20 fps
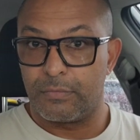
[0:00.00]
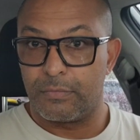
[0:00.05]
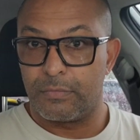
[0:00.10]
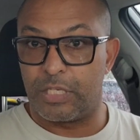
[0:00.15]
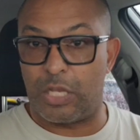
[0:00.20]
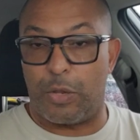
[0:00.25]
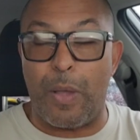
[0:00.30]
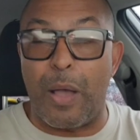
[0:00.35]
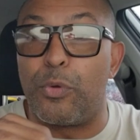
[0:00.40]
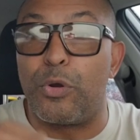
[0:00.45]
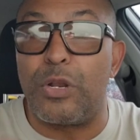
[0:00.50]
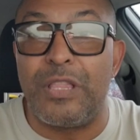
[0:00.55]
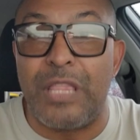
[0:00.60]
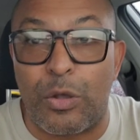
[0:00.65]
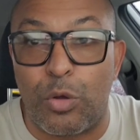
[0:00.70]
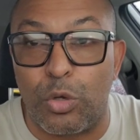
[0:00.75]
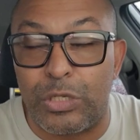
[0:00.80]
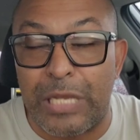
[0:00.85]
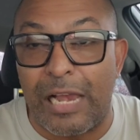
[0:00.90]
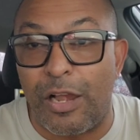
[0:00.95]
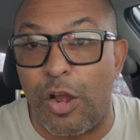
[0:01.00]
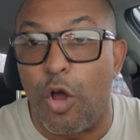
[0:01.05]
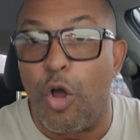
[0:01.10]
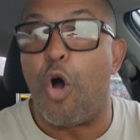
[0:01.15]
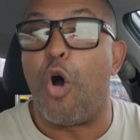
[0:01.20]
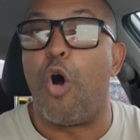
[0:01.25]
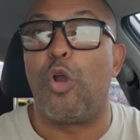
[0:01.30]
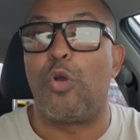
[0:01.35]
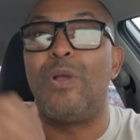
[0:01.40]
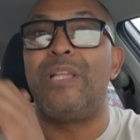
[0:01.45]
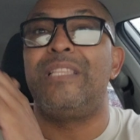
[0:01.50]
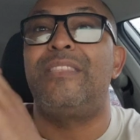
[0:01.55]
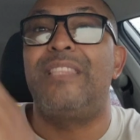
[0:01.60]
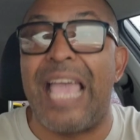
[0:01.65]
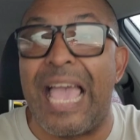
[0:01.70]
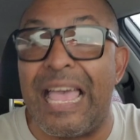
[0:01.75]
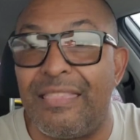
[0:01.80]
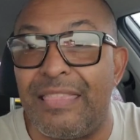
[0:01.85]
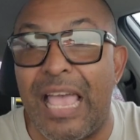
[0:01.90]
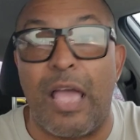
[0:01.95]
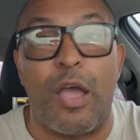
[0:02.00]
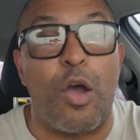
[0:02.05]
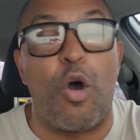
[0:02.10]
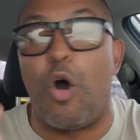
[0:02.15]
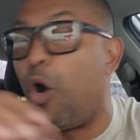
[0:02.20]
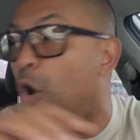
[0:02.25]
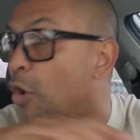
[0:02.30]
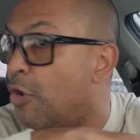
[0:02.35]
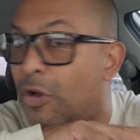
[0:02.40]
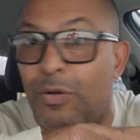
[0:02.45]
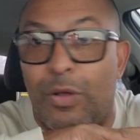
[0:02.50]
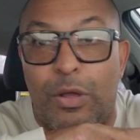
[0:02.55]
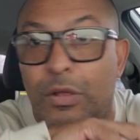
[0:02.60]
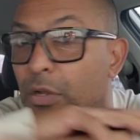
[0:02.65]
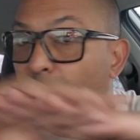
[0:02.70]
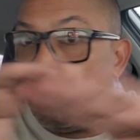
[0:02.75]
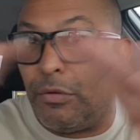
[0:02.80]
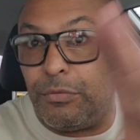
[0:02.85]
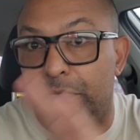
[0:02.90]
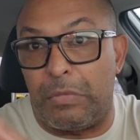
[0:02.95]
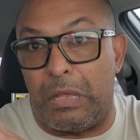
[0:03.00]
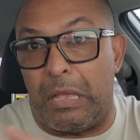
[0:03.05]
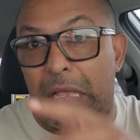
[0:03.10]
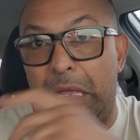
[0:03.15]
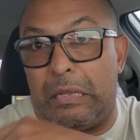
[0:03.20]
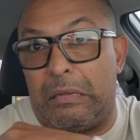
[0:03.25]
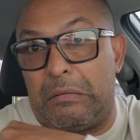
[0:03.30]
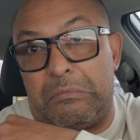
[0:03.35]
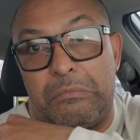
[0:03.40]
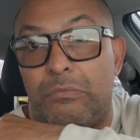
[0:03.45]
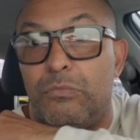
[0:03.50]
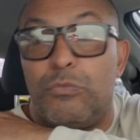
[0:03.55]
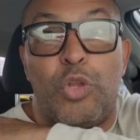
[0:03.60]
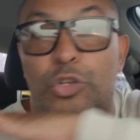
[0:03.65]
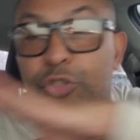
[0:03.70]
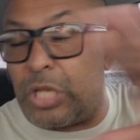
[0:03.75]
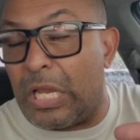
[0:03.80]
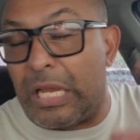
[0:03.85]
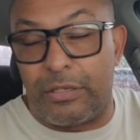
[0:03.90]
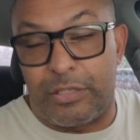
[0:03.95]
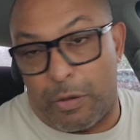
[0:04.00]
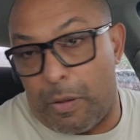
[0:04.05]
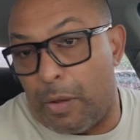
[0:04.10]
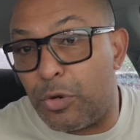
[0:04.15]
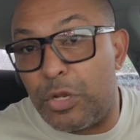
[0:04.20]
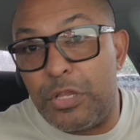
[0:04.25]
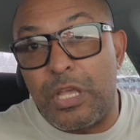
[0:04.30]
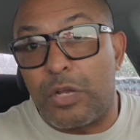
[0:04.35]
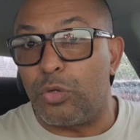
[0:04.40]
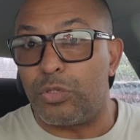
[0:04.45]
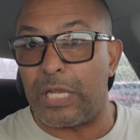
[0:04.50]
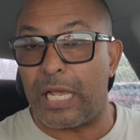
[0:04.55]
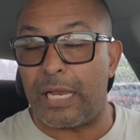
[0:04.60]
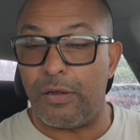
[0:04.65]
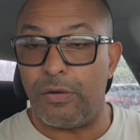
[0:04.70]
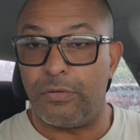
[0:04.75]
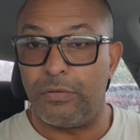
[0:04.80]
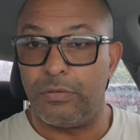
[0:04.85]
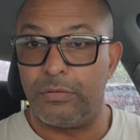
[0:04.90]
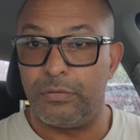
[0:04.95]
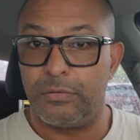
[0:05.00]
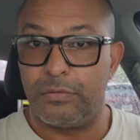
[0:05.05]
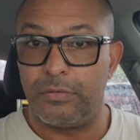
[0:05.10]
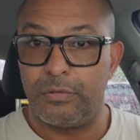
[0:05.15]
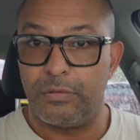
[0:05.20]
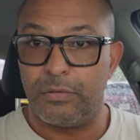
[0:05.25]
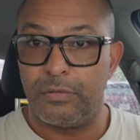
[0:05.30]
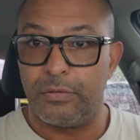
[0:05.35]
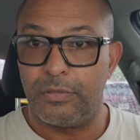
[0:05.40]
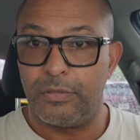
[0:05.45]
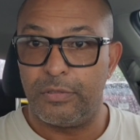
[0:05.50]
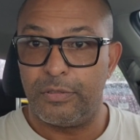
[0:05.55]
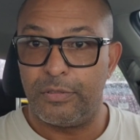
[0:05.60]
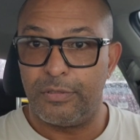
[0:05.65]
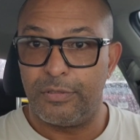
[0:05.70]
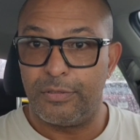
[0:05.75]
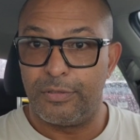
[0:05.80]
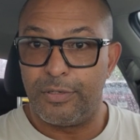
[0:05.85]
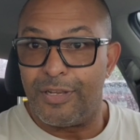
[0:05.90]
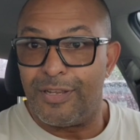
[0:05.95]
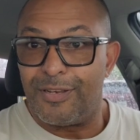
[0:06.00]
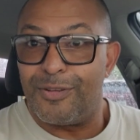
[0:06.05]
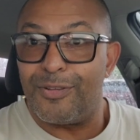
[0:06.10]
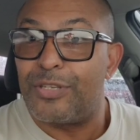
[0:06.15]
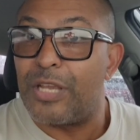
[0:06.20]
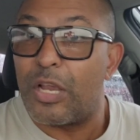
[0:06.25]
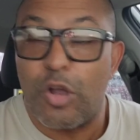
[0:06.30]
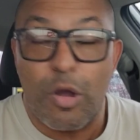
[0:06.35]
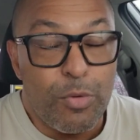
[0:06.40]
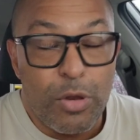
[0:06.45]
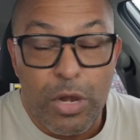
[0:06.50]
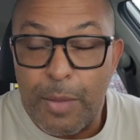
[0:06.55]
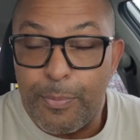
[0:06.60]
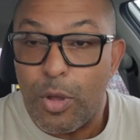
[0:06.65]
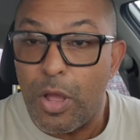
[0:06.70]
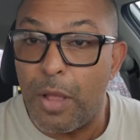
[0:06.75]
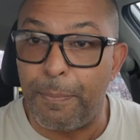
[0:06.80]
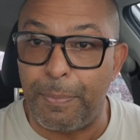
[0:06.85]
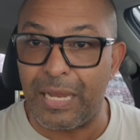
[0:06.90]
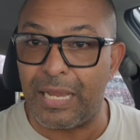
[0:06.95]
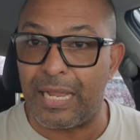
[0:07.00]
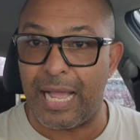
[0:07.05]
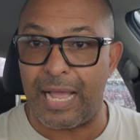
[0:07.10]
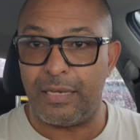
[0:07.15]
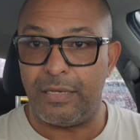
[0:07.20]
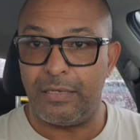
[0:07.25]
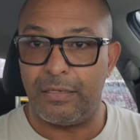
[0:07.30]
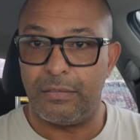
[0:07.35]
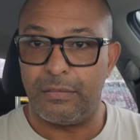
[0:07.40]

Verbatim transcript: Se va a aburrir de escucharlo, o lo entiende o no lo... No sé, se aburrir de escucharlo. No sé cómo le puedo explicar.